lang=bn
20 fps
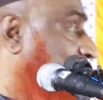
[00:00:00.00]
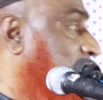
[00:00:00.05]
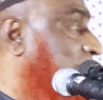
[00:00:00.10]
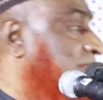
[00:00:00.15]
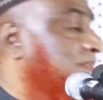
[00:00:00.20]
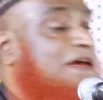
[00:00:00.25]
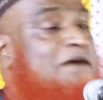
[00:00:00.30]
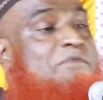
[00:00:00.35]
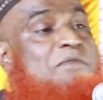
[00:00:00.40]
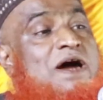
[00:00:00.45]

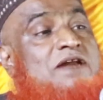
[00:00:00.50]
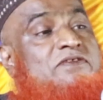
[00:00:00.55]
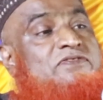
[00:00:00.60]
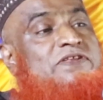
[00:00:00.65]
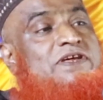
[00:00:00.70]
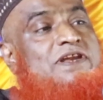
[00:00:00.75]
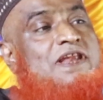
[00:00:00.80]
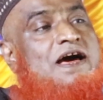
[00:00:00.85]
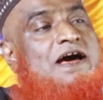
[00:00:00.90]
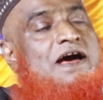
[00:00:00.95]
ফেলা দিয়ে
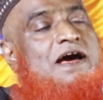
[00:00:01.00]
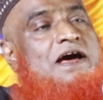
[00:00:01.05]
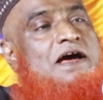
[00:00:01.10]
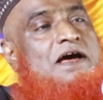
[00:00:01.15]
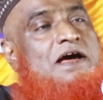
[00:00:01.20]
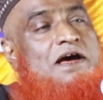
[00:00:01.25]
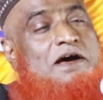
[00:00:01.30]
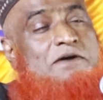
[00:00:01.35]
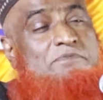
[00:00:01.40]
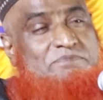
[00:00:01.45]
মারছে
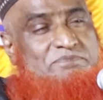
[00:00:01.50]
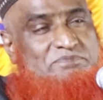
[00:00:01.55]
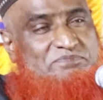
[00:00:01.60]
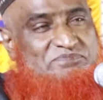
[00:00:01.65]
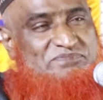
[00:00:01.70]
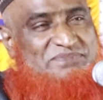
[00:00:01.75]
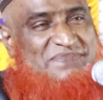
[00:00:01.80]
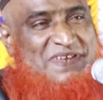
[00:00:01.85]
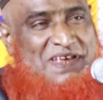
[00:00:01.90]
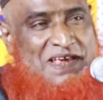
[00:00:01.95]
লাভ
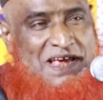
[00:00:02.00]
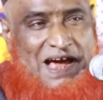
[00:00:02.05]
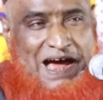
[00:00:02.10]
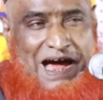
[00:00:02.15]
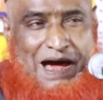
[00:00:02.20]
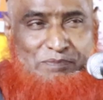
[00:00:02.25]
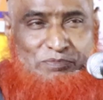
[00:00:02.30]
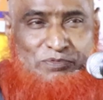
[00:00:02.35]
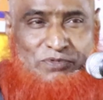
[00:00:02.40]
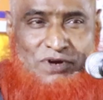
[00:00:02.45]

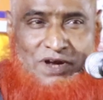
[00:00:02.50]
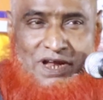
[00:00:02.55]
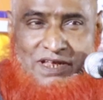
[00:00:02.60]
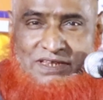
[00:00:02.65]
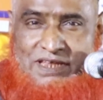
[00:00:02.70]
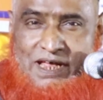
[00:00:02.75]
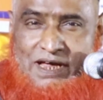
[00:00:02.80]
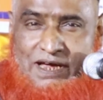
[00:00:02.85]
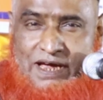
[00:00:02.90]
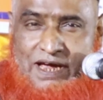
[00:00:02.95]

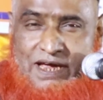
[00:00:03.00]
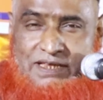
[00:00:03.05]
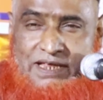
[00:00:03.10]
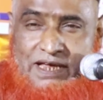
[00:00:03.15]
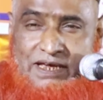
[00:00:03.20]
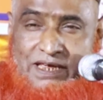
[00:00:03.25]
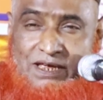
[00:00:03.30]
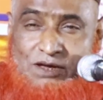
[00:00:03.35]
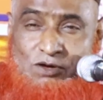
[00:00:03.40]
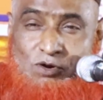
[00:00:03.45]
আবদুল্লাহ তাকায়
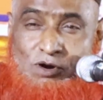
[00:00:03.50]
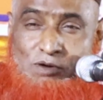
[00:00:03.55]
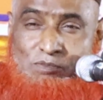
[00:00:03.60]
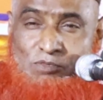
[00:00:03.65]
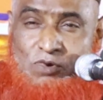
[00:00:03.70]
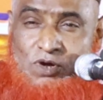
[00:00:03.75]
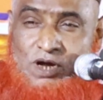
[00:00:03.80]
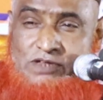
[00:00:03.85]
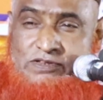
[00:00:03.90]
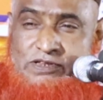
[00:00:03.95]
দেখে
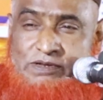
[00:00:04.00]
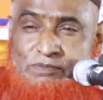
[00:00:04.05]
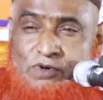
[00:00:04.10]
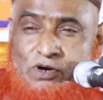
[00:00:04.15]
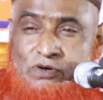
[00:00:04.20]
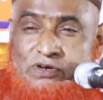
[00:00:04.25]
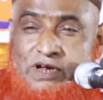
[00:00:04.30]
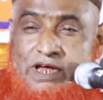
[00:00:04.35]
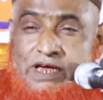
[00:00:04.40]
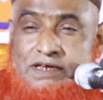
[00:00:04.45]
কম্বল আছে
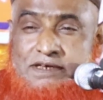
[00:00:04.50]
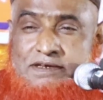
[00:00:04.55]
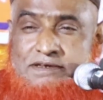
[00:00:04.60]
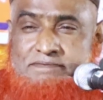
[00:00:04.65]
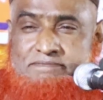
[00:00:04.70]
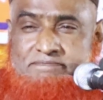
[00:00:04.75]
বউ নাই